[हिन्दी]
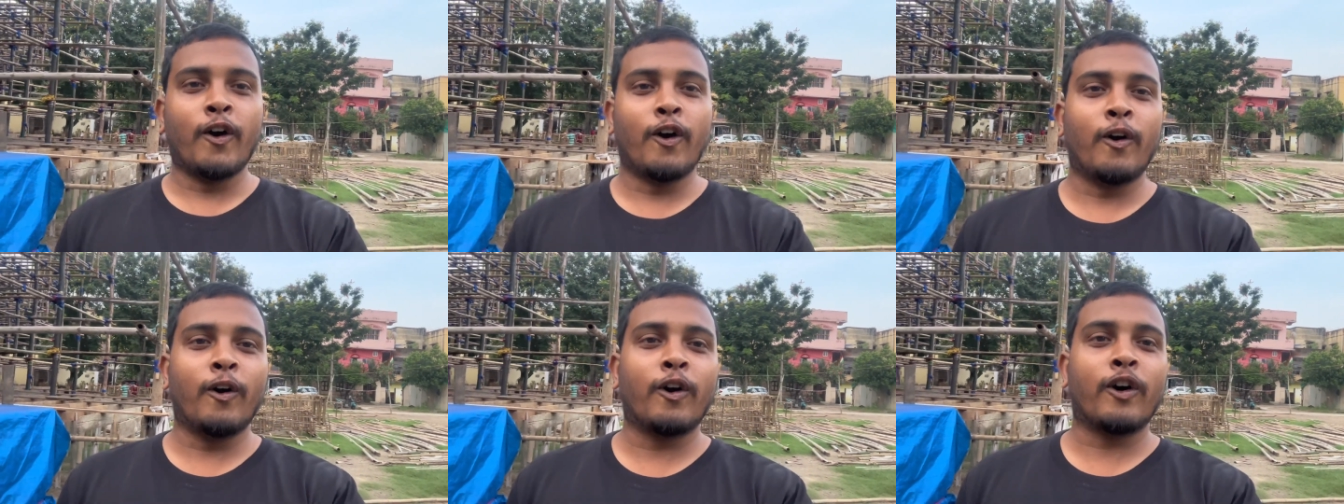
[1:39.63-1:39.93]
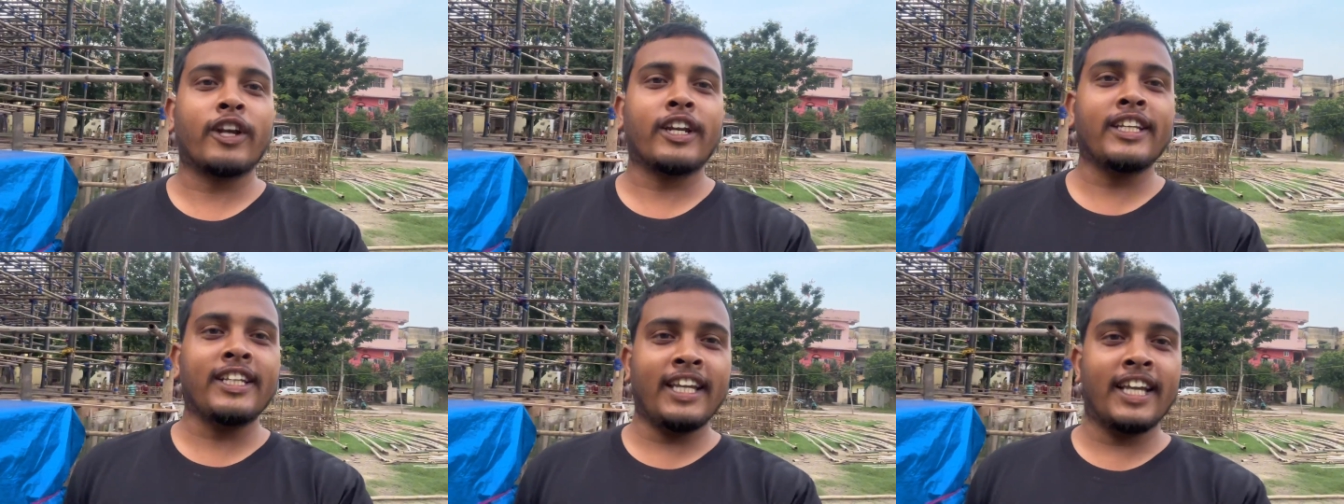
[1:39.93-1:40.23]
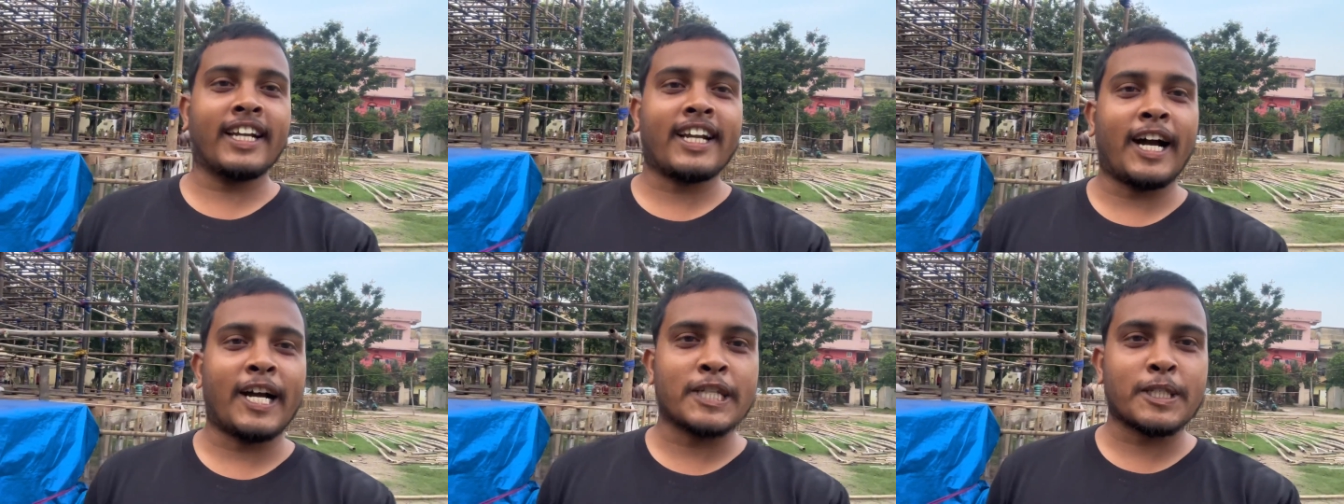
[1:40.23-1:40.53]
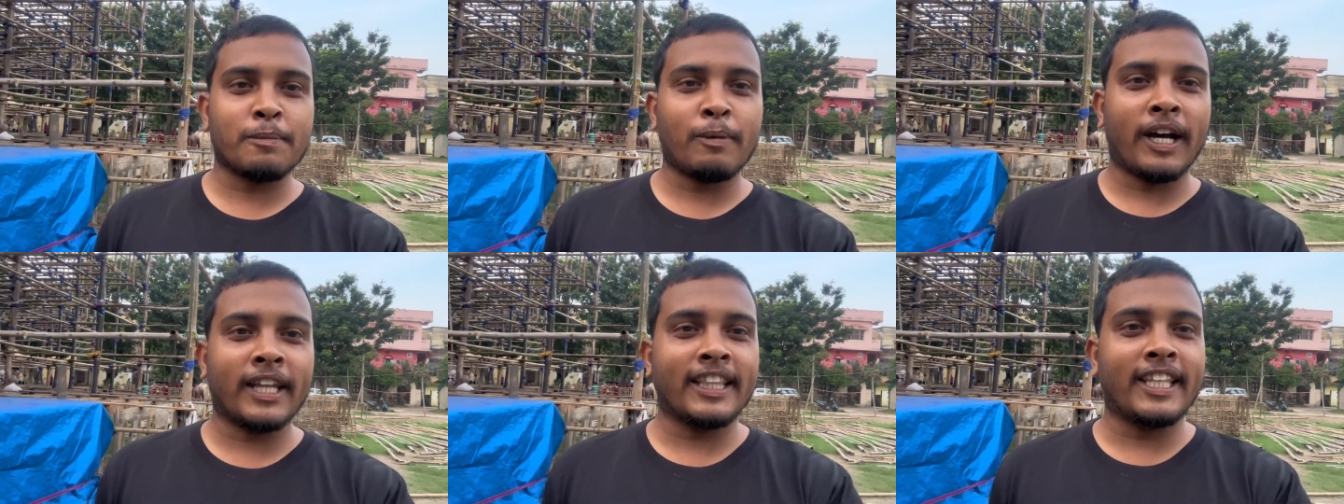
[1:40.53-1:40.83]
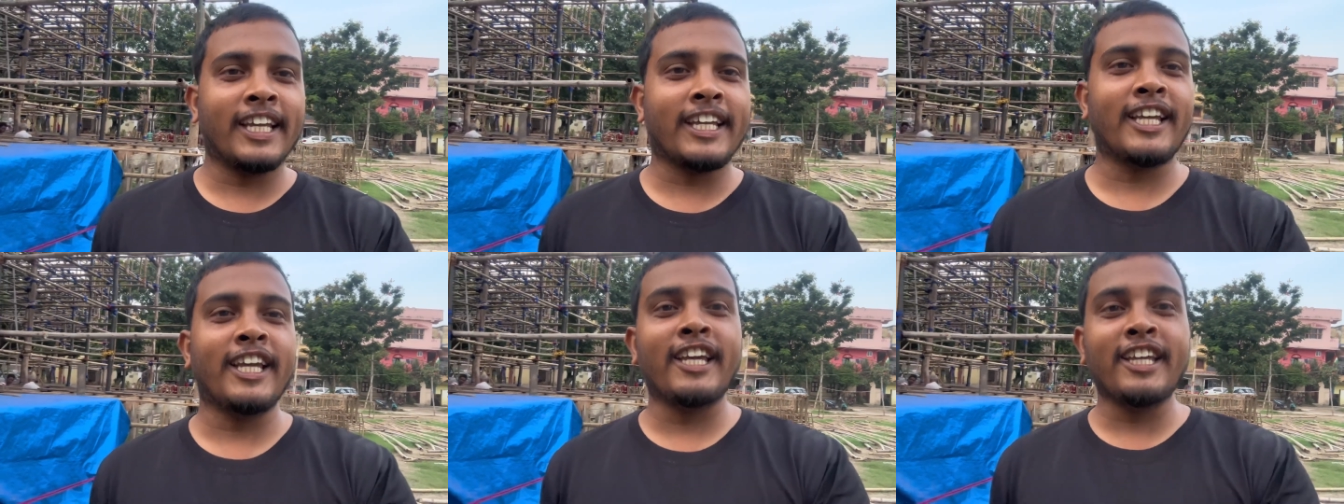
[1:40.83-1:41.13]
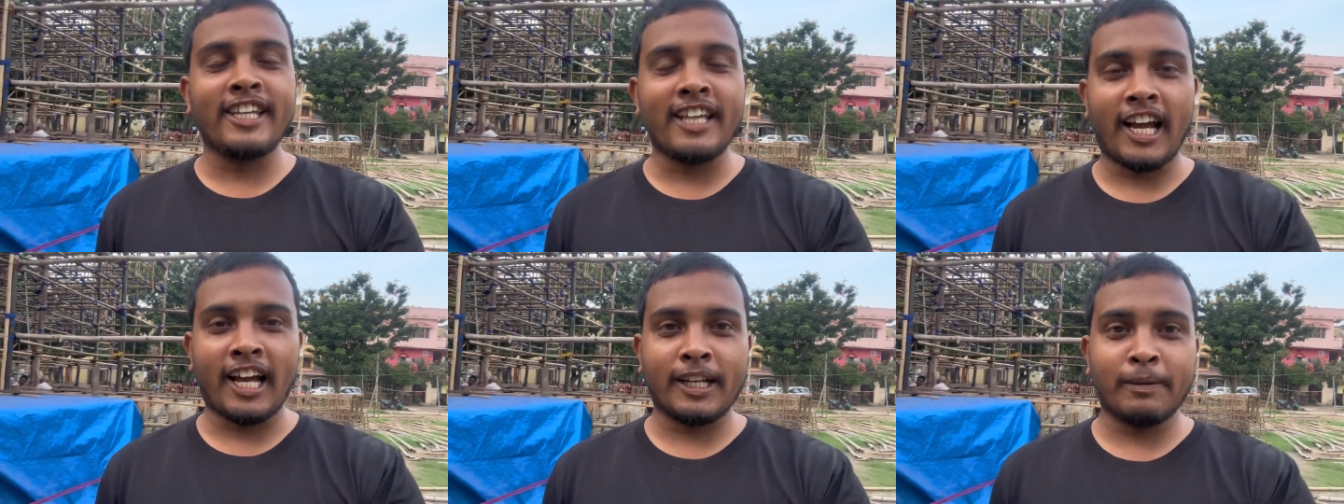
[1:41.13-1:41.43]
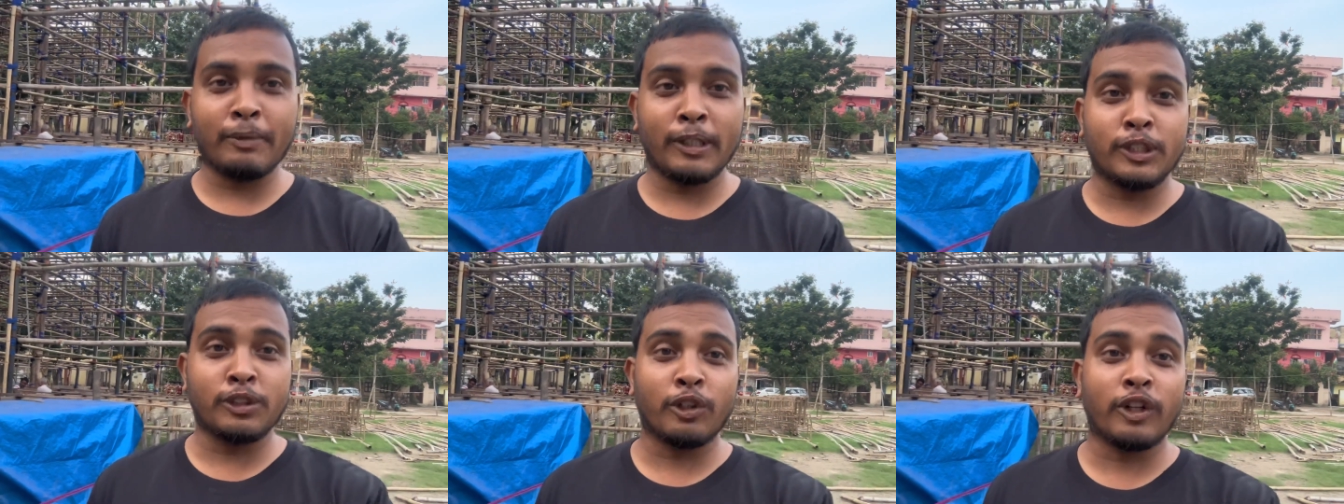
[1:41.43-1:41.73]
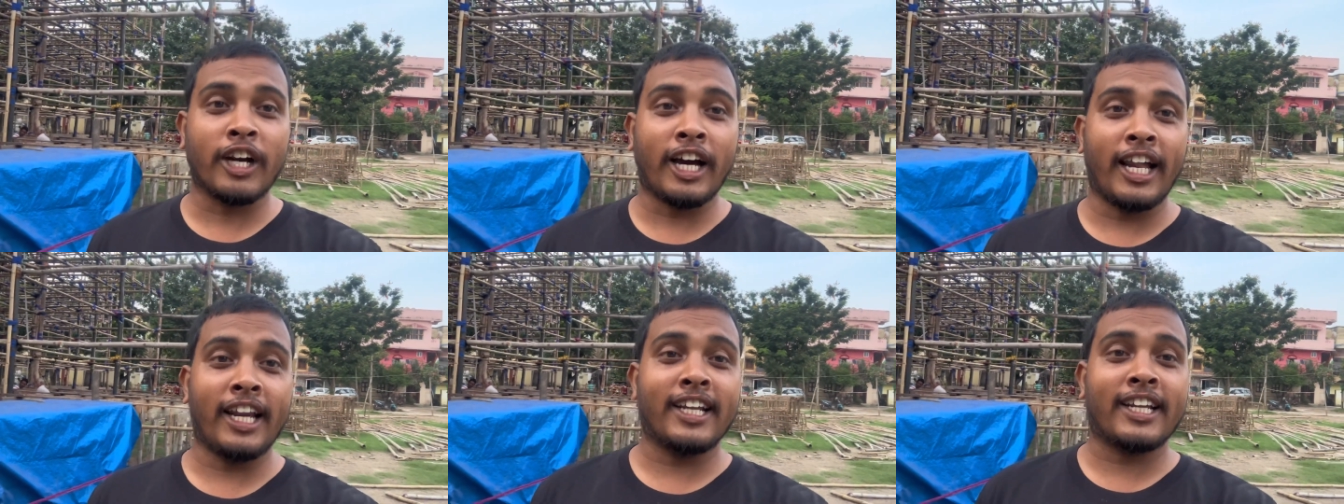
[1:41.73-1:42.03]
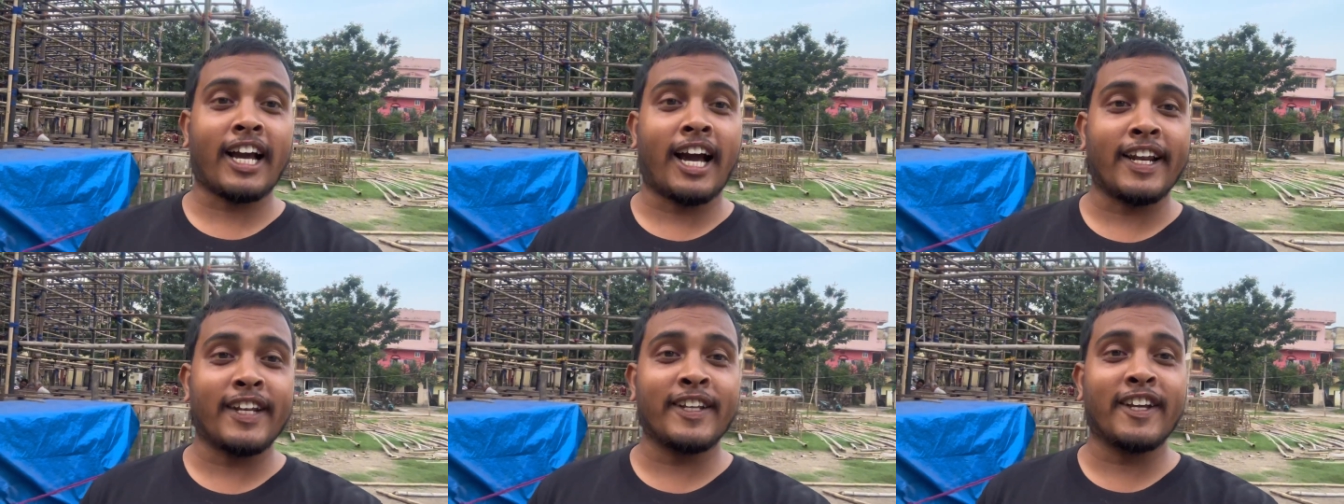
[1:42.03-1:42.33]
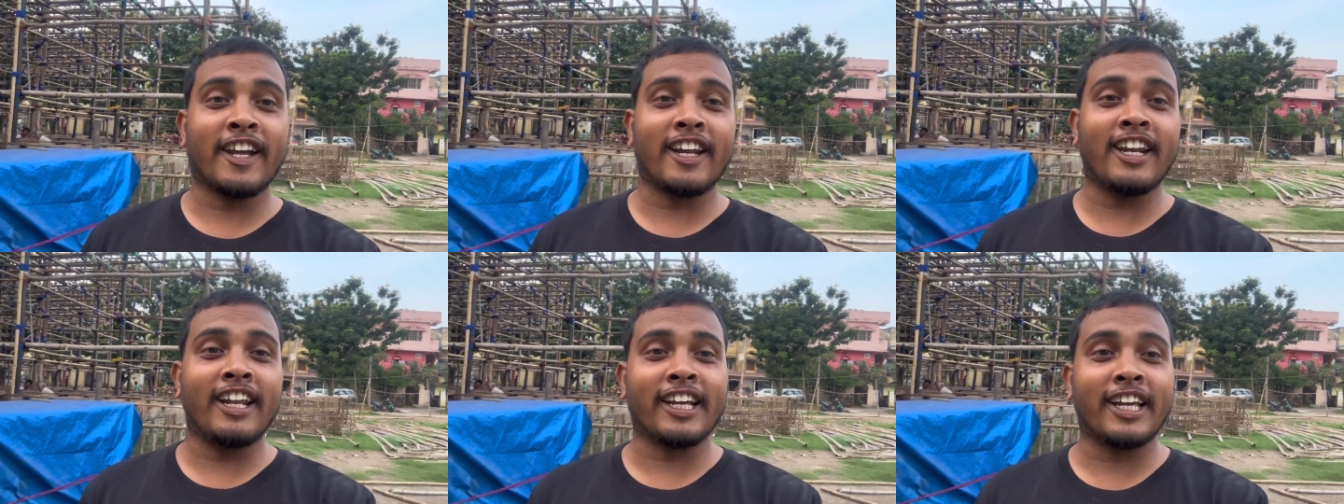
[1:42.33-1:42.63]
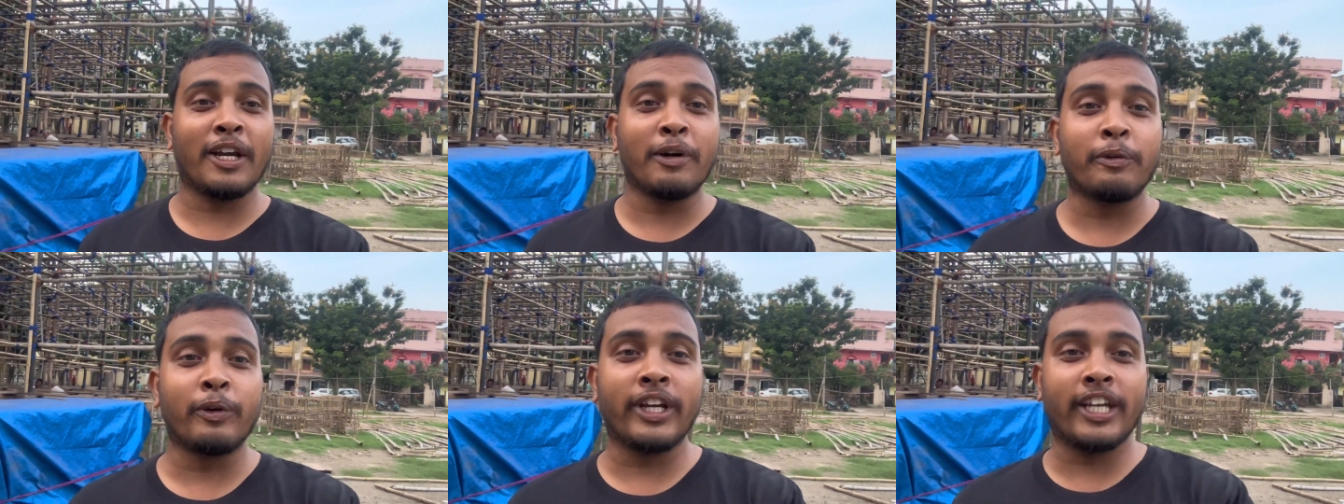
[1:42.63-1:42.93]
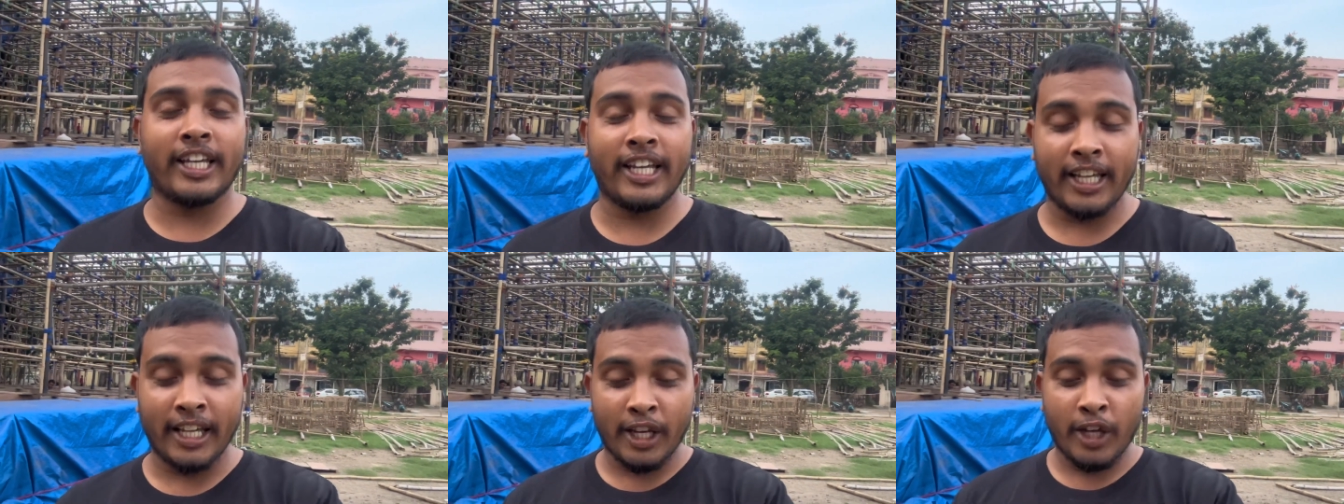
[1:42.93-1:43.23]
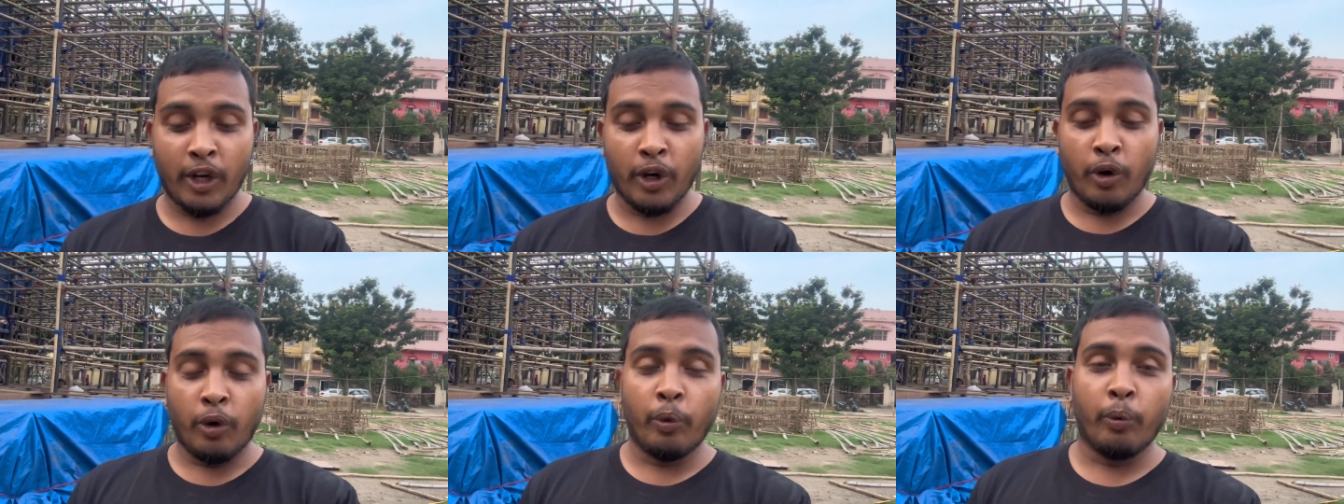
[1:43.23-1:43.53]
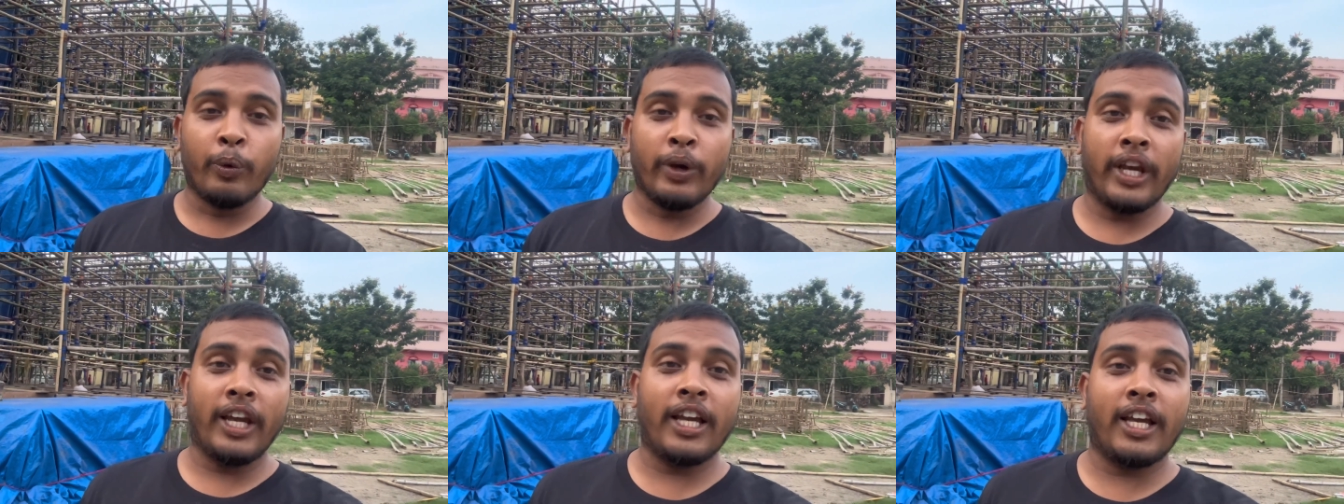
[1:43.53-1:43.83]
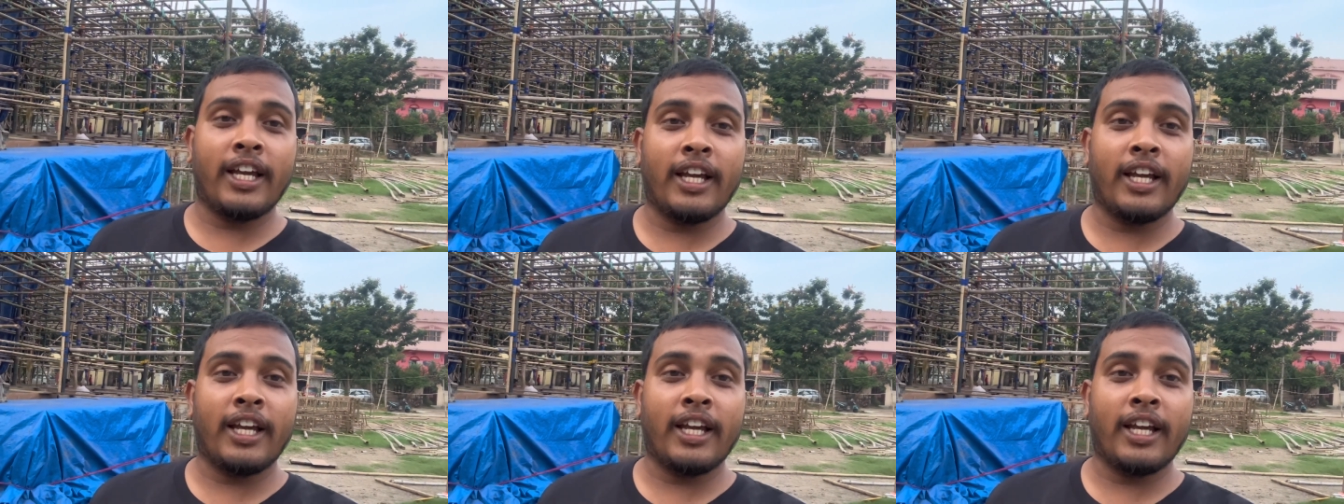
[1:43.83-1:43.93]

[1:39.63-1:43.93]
और ये खास बात है कि यहाँ में जो कारीगर लगे हुए हैं वे